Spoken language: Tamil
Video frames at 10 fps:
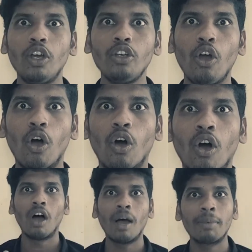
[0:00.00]
ஐயோ
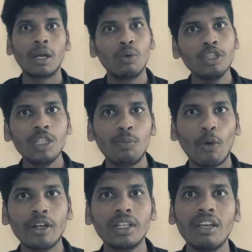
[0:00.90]
அப்போ நான் ஊசி
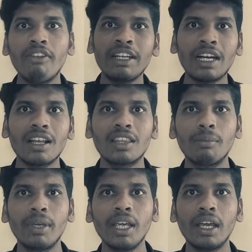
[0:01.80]
போட்டதே வேஸ்டடா
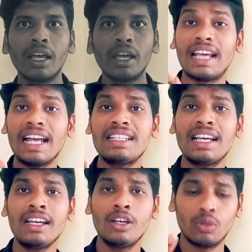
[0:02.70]
தம்பி
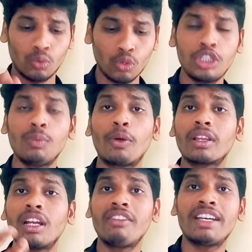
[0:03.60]
சேச்சே ஊசி
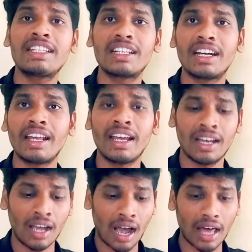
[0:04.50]
போட்டதெல்லாம் வேஸ்ட் இல்லனே
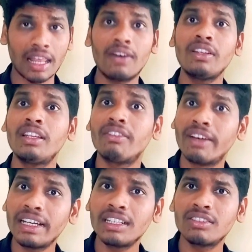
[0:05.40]
அதாவது இந்த
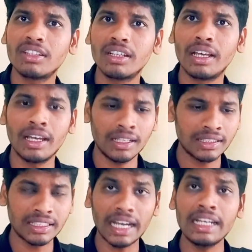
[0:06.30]
வைரஸ் வந்து
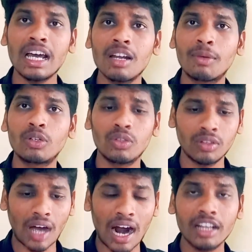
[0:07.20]
சைனாவில்
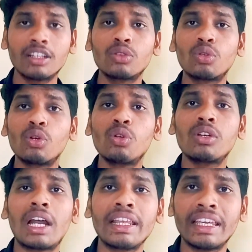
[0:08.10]
மட்டும் அடுத்த தொண்ணூறு
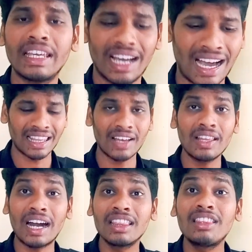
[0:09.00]
நாளைக்கு
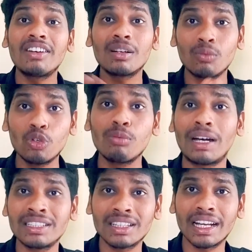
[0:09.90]
அதாவது அடுத்து வர மூணு
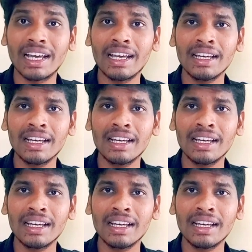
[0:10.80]
மாசத்துல